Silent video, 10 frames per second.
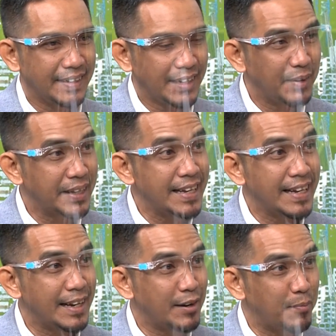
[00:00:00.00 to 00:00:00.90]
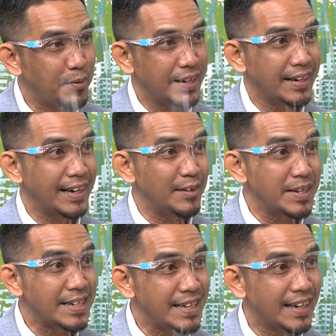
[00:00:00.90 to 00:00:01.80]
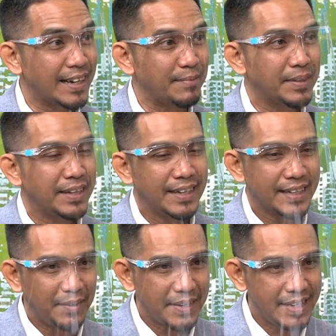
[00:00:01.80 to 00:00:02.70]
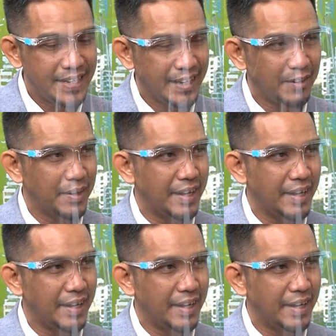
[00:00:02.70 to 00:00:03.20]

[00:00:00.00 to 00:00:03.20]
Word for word: เจ้าหน้าที่นี่เราพูดถึงอินโดนีเซียนะครับเจ้าหน้าที่นี่